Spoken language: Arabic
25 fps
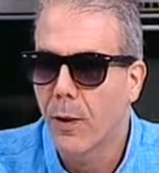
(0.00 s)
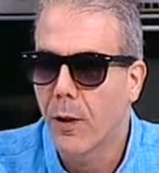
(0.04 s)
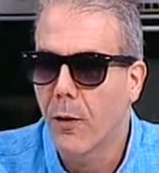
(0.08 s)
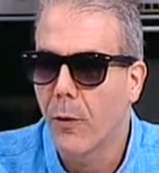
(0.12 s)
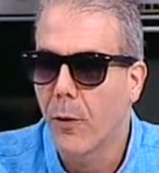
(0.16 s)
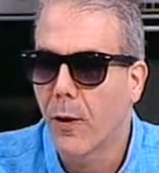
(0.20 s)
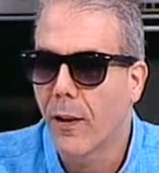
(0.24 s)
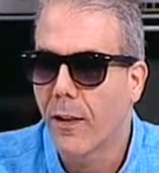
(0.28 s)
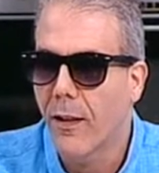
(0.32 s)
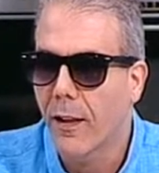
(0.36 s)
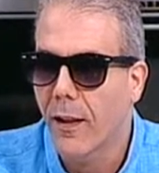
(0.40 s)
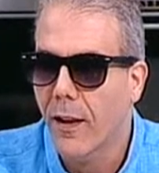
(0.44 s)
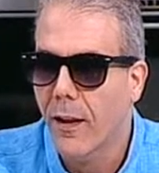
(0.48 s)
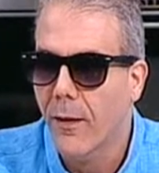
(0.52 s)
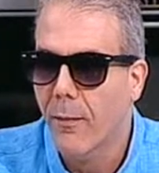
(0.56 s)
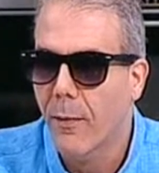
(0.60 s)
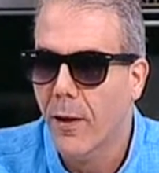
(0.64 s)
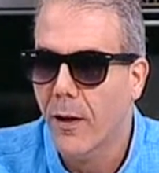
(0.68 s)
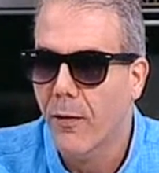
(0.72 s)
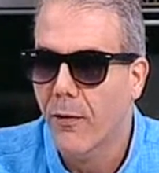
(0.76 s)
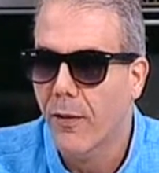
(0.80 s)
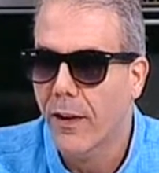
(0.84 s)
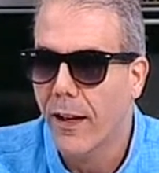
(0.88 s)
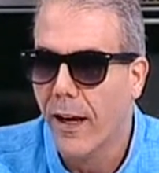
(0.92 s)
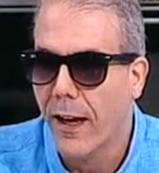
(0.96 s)
بده يسابر
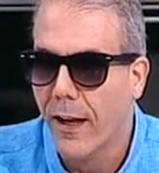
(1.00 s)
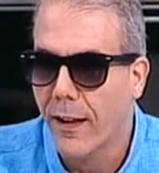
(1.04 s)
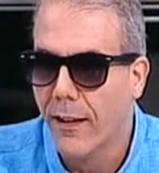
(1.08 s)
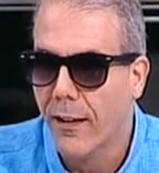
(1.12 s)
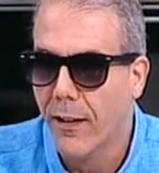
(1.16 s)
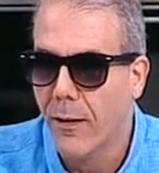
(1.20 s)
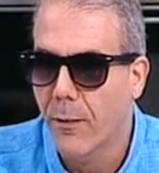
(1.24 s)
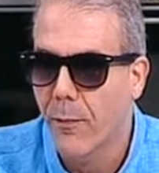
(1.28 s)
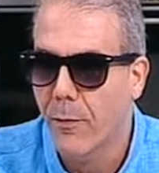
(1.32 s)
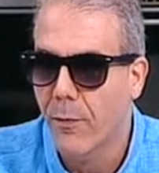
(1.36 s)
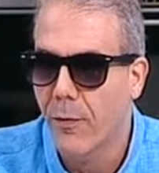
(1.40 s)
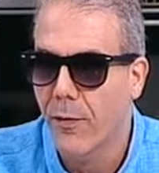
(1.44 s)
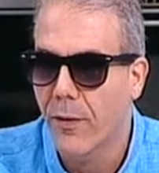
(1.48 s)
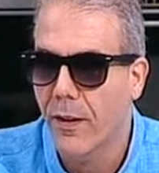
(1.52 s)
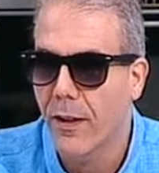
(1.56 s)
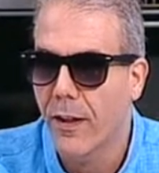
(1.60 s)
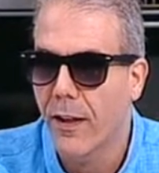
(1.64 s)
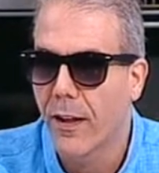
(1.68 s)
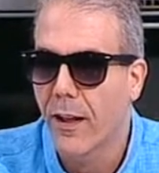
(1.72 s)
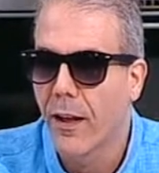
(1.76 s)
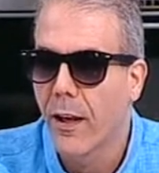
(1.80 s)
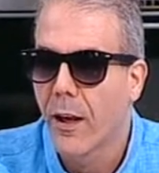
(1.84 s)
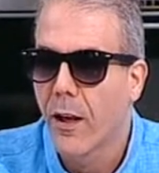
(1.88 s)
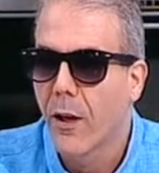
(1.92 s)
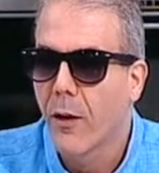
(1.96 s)
في عزم
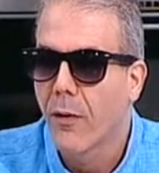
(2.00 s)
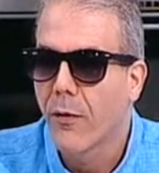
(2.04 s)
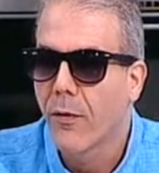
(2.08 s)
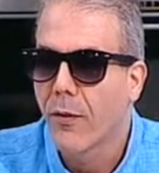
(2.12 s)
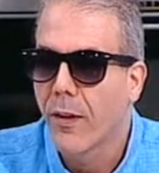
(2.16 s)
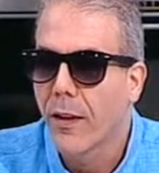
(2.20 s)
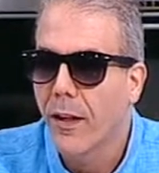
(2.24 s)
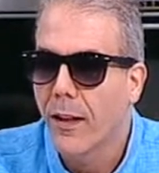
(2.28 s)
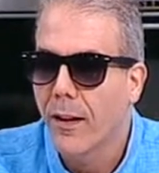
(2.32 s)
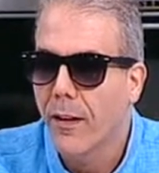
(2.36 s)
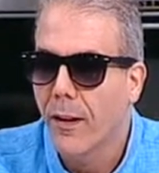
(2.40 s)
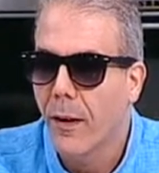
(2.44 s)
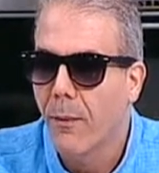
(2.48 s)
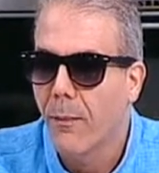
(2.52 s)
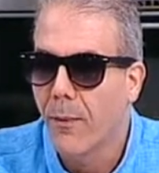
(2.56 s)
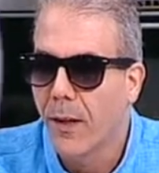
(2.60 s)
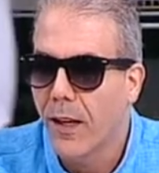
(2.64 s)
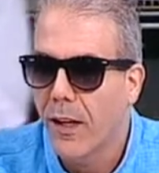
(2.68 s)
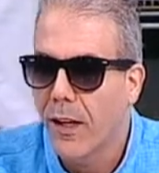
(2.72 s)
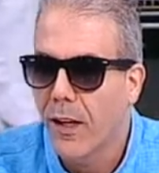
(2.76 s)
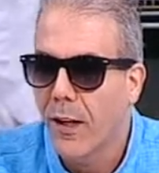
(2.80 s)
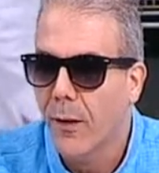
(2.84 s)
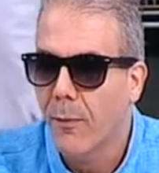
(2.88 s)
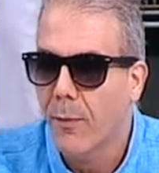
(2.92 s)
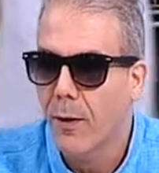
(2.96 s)
في في
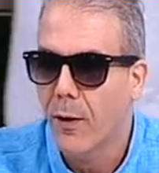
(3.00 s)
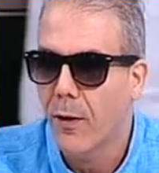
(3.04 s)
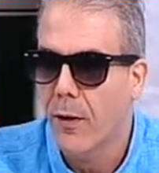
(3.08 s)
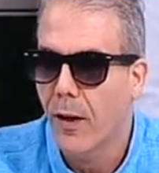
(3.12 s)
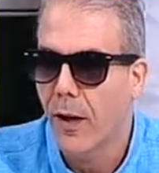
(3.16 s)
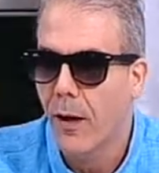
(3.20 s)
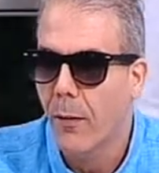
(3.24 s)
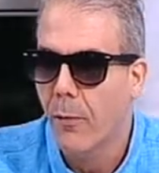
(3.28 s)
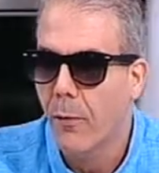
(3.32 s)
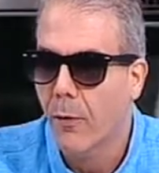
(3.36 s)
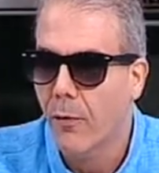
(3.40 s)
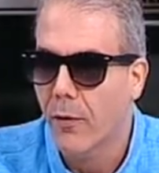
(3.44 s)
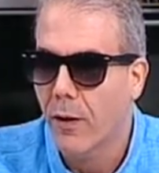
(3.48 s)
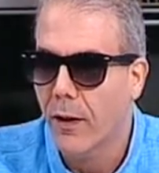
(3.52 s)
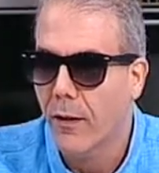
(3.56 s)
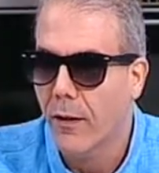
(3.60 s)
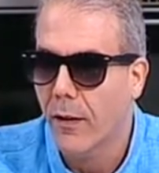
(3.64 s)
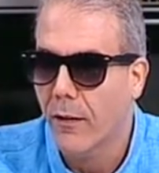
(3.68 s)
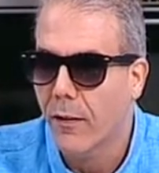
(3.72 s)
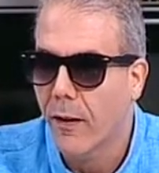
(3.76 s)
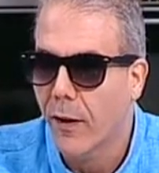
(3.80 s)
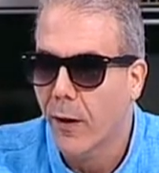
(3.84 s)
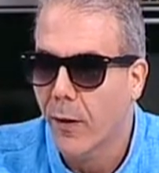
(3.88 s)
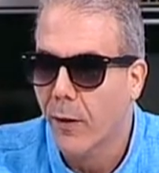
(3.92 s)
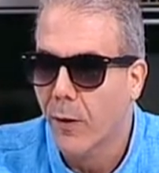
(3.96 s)
تمرين بده يعمله في
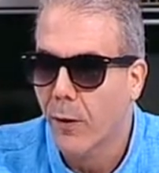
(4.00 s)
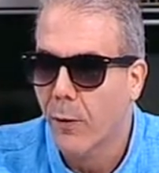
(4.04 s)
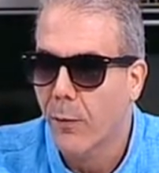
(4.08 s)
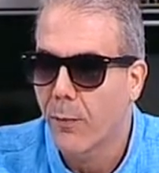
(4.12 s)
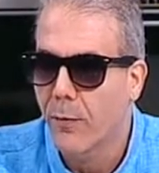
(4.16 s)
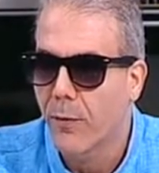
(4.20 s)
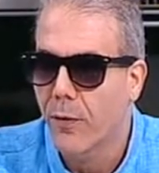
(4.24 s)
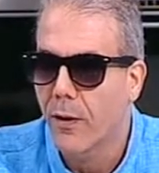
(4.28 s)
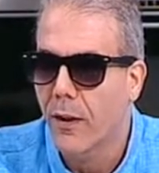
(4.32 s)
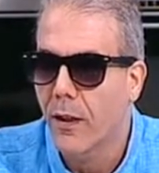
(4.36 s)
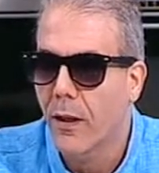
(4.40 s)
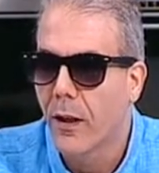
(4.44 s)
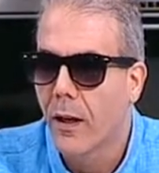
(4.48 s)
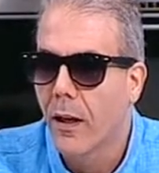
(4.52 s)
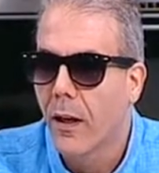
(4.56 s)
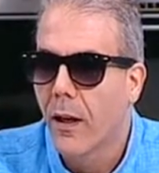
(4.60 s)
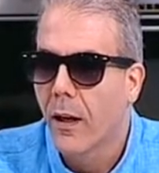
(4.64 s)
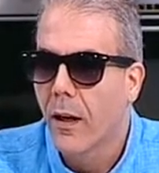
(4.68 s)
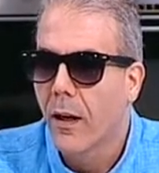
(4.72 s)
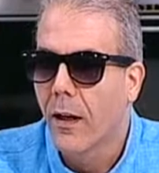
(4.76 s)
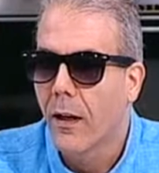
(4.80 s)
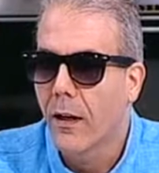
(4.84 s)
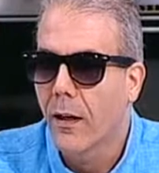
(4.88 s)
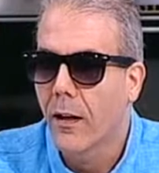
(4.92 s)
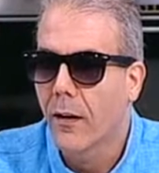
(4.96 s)
تدرب في
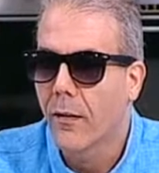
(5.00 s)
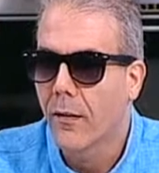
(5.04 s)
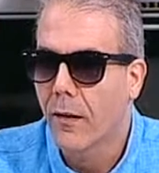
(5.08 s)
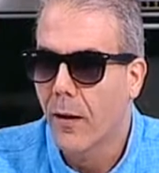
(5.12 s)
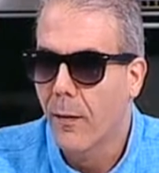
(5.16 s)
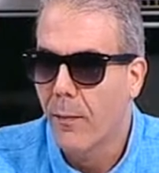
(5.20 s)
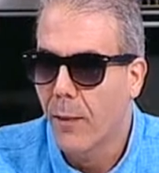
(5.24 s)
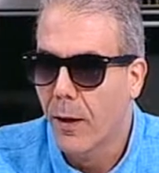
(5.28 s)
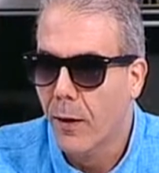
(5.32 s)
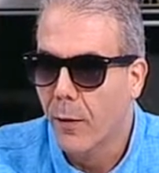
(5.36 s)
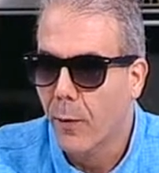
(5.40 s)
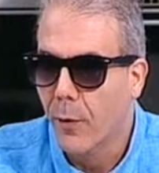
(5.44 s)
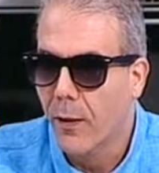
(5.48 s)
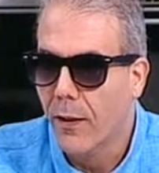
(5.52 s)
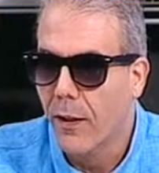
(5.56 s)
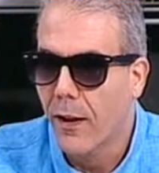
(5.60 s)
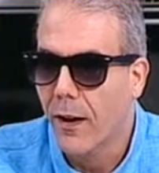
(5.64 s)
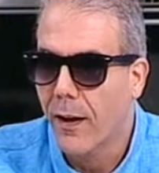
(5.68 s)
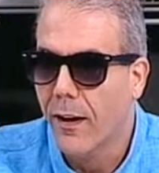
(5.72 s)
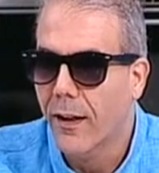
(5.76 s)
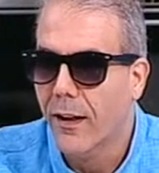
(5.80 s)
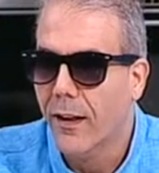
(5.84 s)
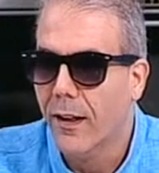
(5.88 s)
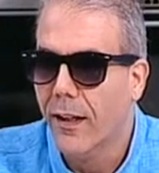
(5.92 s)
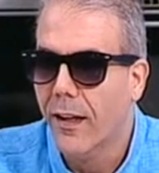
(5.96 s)
آه، تمرس
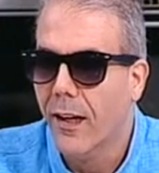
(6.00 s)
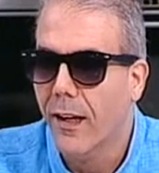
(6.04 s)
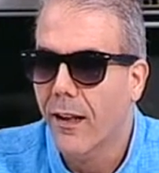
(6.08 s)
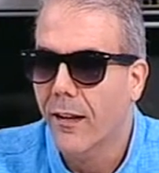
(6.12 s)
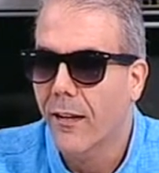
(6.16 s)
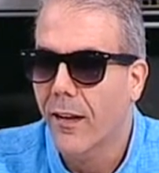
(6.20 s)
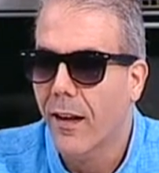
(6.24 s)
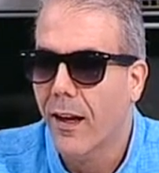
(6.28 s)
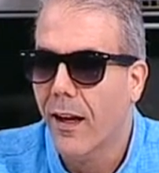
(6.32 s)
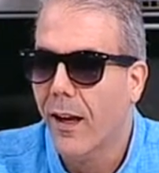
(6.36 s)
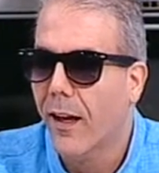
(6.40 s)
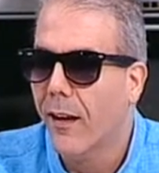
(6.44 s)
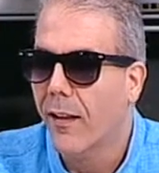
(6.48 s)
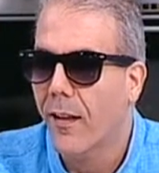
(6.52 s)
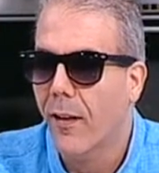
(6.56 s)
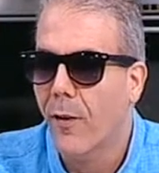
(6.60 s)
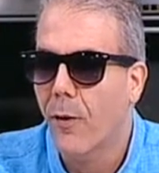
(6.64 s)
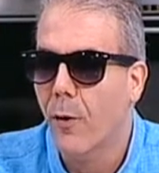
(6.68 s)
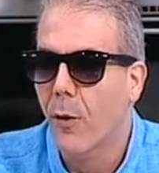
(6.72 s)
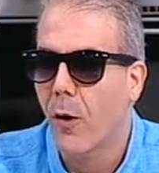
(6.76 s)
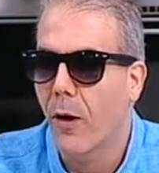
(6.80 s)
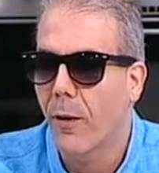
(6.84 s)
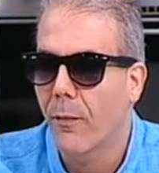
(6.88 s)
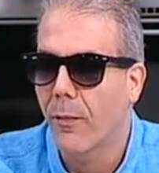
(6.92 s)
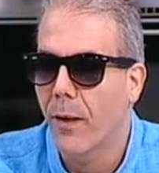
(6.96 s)
على هالرياضه حسن
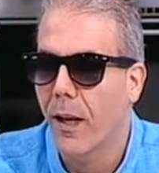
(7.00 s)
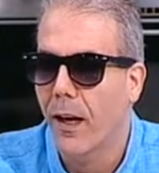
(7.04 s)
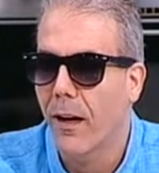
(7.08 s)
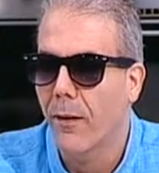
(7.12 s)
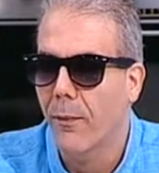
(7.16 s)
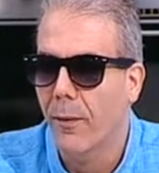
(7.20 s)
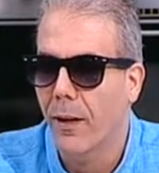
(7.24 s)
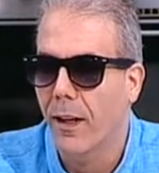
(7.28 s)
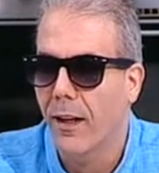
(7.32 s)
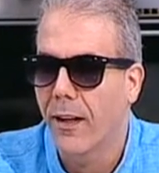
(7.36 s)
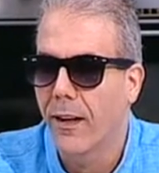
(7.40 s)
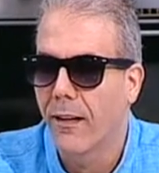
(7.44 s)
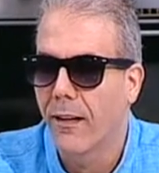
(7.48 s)
شو عم بيعمل